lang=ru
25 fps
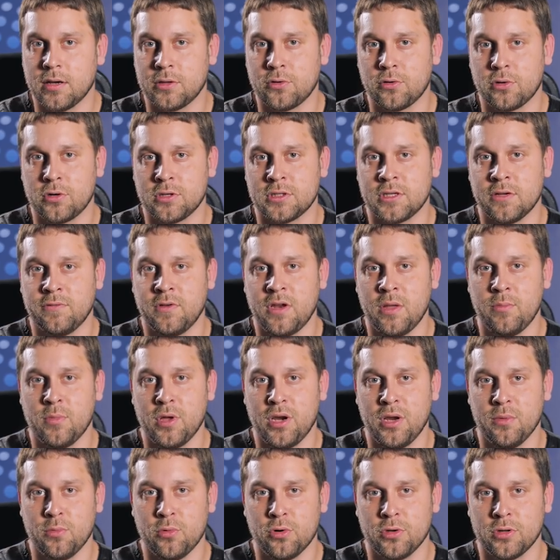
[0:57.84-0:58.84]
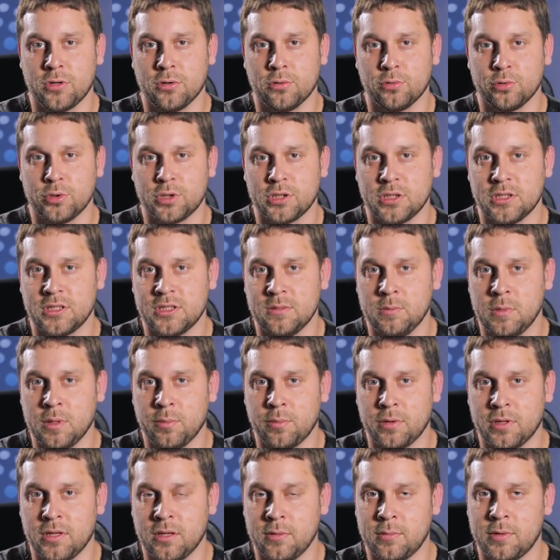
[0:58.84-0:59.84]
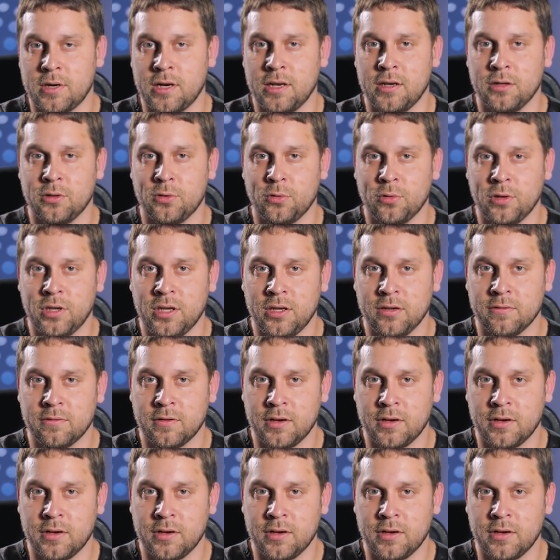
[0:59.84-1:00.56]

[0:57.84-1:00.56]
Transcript: которые за время ремонта уже себе подобрали другие